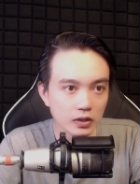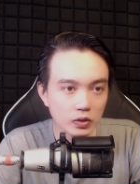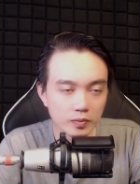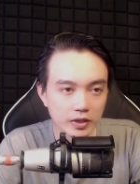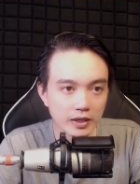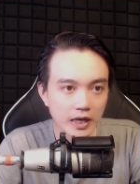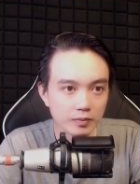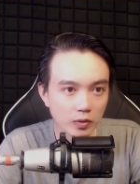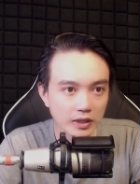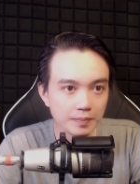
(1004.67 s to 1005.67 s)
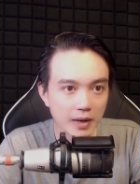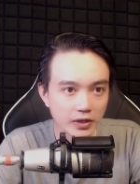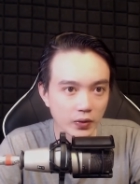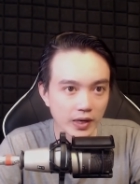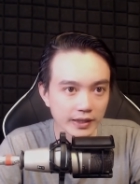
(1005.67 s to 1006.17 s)
Tôi mượn anh một tập bản
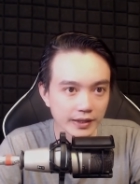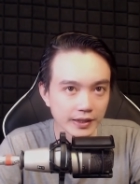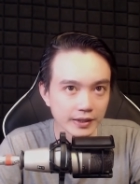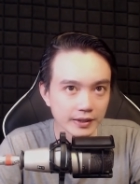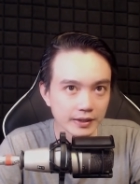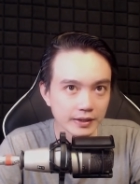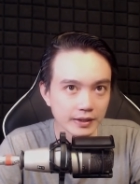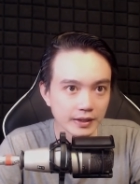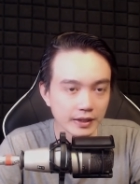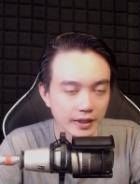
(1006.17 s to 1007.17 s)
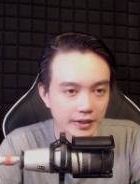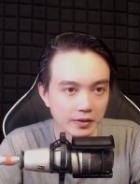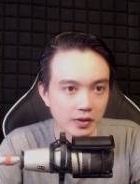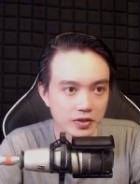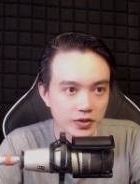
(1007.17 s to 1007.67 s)
đồ Hà Tiên, nhìn vào
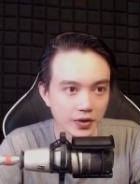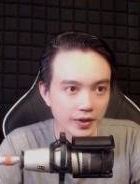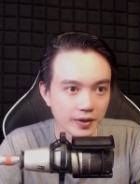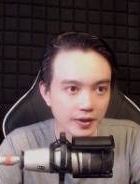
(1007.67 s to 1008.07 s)
đó rồi nói: